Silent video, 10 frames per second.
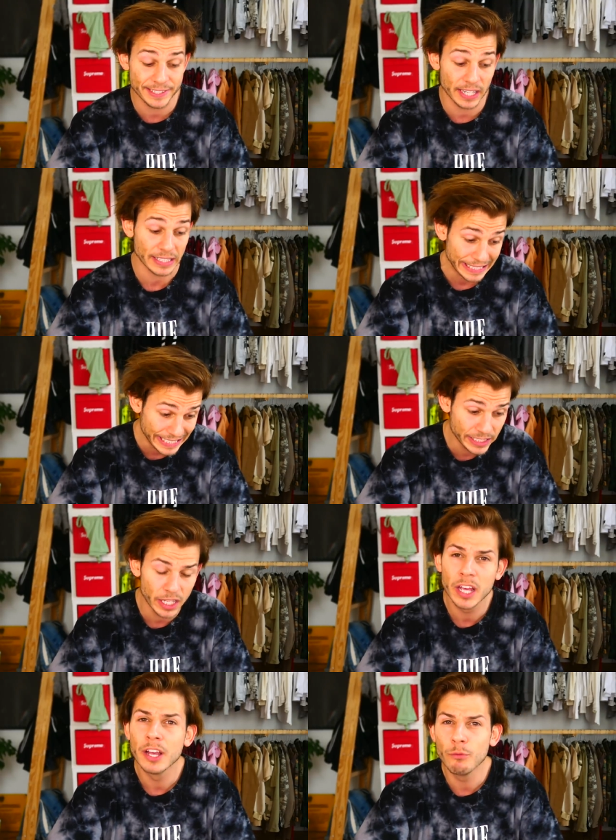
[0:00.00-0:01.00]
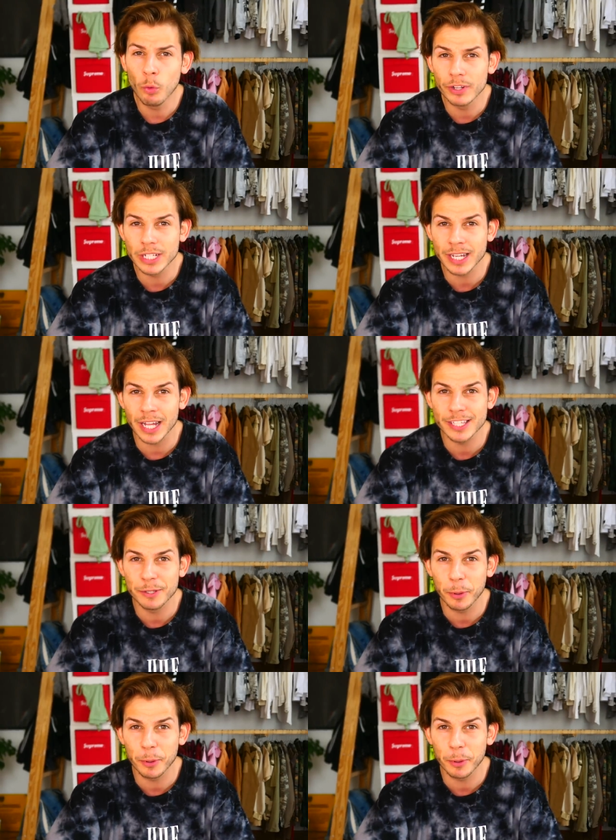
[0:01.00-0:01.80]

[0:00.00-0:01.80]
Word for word: Ich sage nicht, wo wir das Ganze